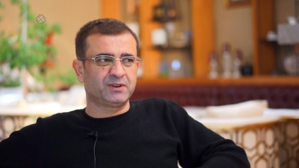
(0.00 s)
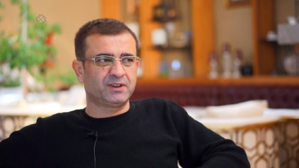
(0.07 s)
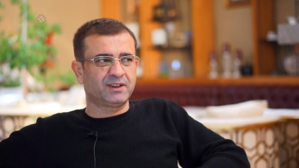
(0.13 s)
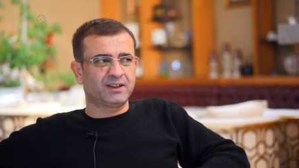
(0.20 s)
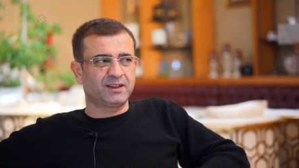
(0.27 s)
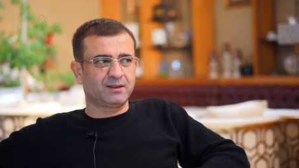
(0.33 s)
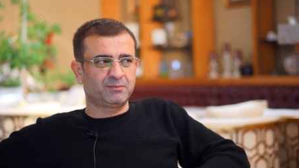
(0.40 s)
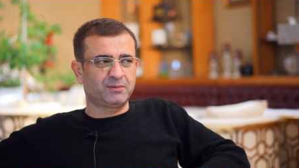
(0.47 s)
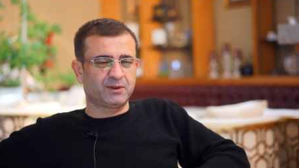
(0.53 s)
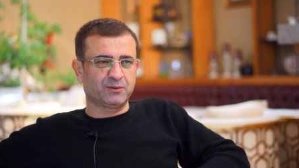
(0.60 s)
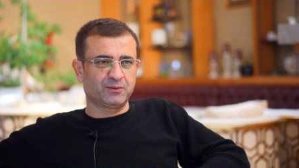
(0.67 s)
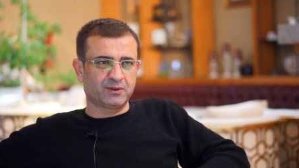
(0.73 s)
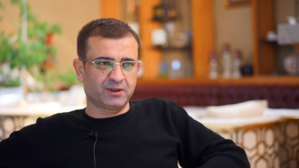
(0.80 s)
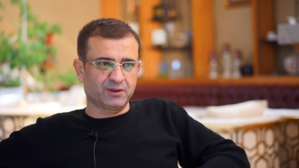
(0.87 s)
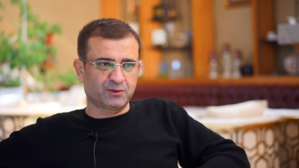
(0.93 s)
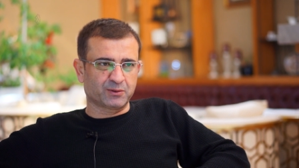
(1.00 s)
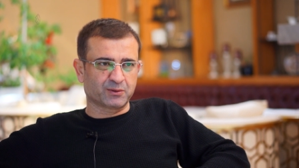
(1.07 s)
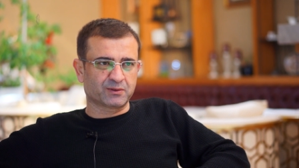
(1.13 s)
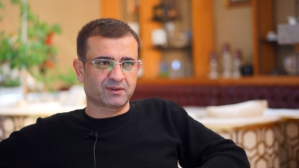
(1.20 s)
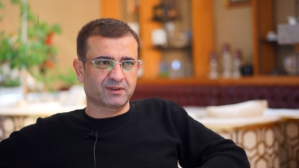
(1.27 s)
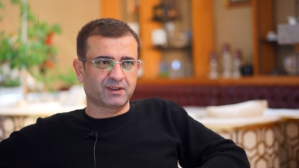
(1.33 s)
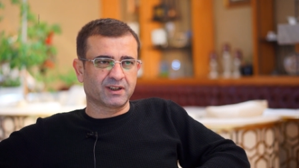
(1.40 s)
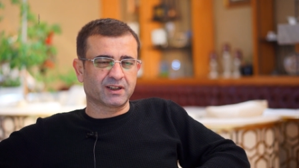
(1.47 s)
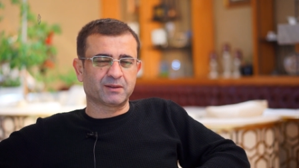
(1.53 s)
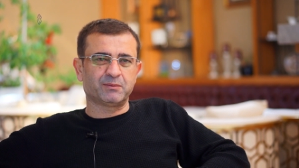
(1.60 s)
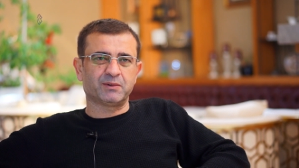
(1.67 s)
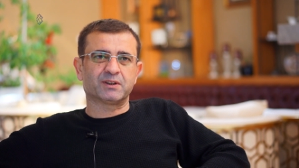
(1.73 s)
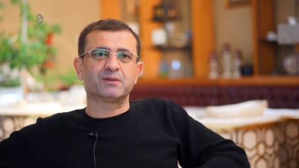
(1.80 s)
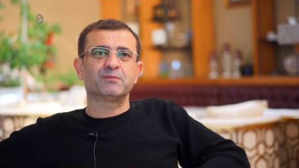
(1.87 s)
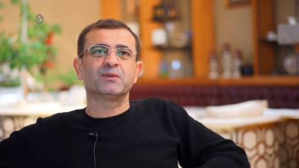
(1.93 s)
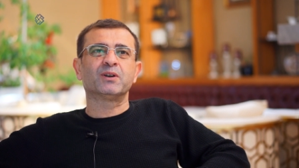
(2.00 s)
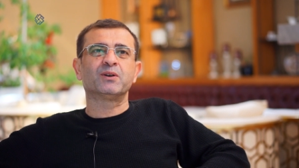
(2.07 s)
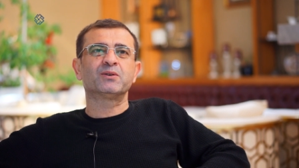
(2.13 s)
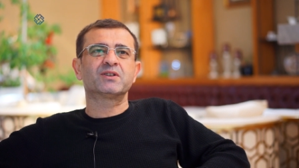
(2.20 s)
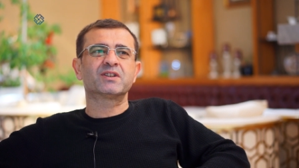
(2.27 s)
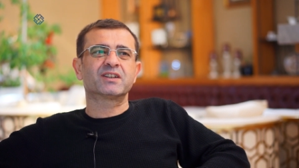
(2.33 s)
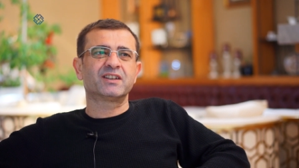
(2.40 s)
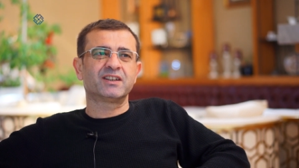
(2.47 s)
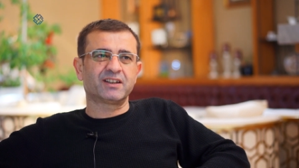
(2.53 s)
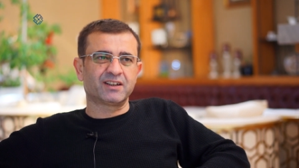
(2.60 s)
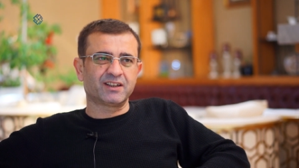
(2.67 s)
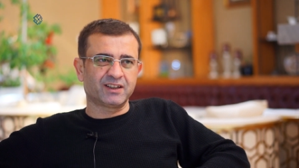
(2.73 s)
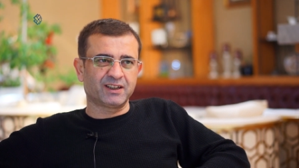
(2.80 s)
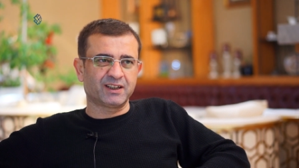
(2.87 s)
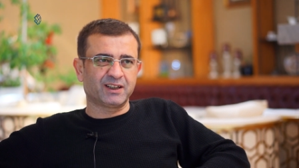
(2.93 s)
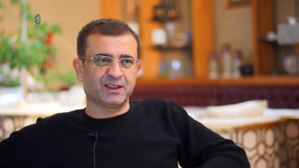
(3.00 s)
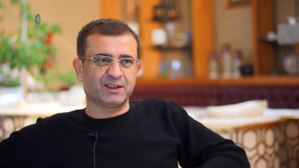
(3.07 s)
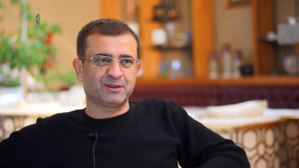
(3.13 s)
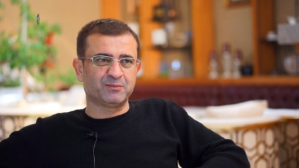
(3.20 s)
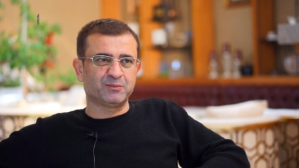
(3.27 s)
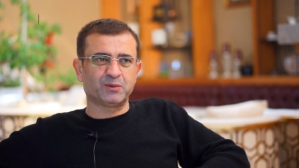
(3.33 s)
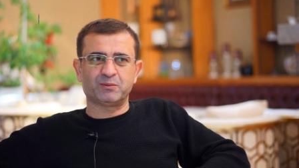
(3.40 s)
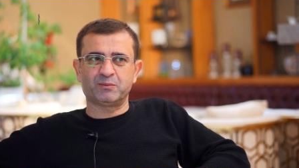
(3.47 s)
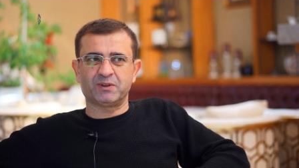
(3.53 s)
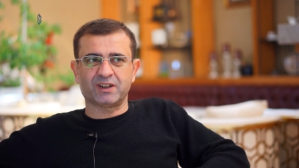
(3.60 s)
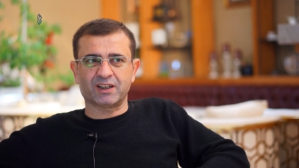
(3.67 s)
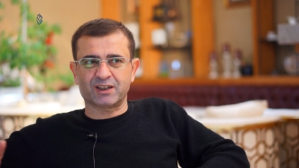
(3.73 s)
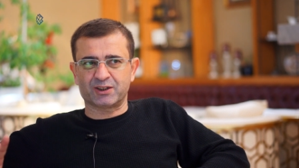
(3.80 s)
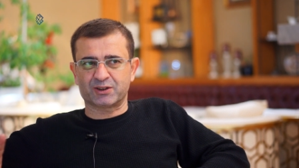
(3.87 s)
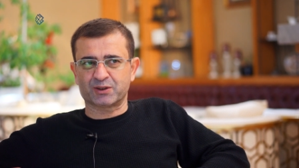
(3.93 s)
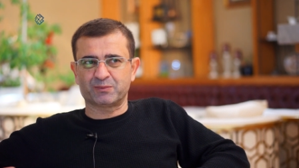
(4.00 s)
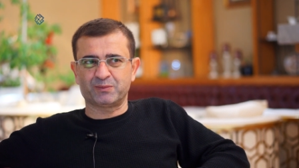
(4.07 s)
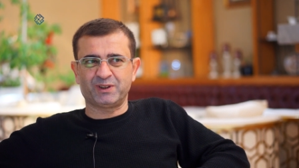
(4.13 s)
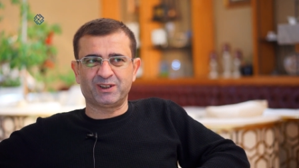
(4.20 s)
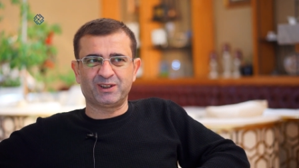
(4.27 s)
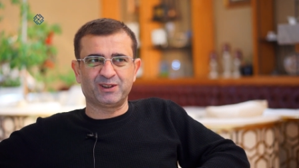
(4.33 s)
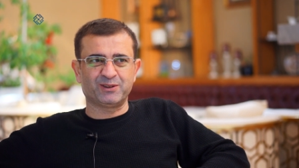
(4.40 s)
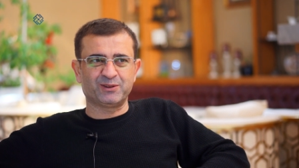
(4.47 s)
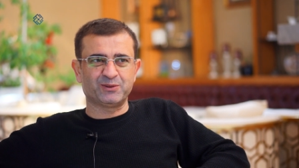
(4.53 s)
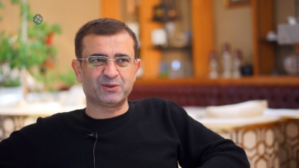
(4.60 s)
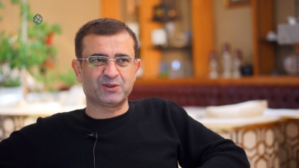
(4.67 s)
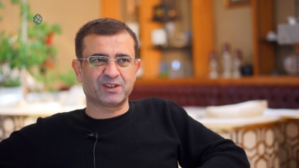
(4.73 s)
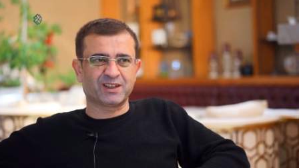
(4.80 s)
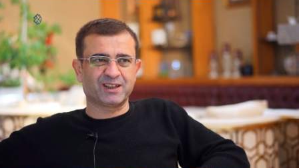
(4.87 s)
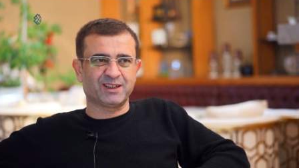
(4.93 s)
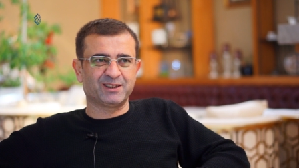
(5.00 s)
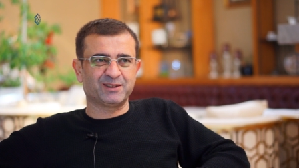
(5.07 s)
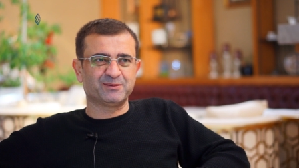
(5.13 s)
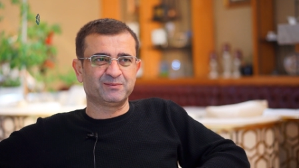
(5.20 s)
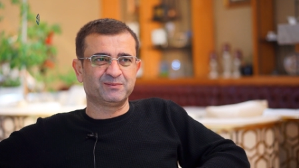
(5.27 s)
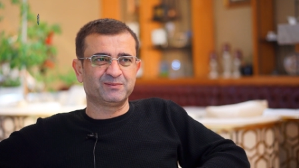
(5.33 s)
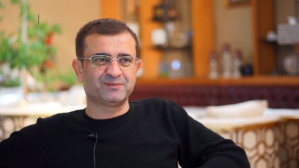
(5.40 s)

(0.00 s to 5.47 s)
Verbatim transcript: Özellikle Alper Hoca'yı çok takip ettim. Daha önceki yerine de geldim. Böyle yaklaşık bir iki yıl önce geldim.